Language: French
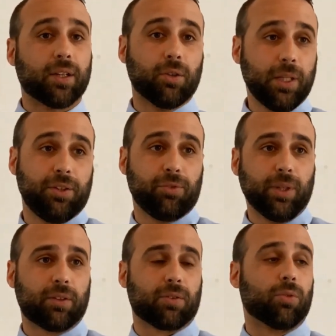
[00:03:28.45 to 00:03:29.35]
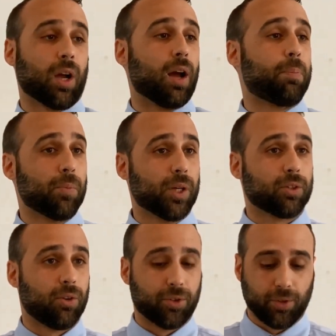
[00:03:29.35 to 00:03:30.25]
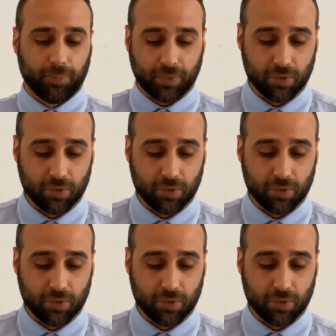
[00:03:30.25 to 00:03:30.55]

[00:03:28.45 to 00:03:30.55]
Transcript: et 2018, donc un peu moins de 30 ans.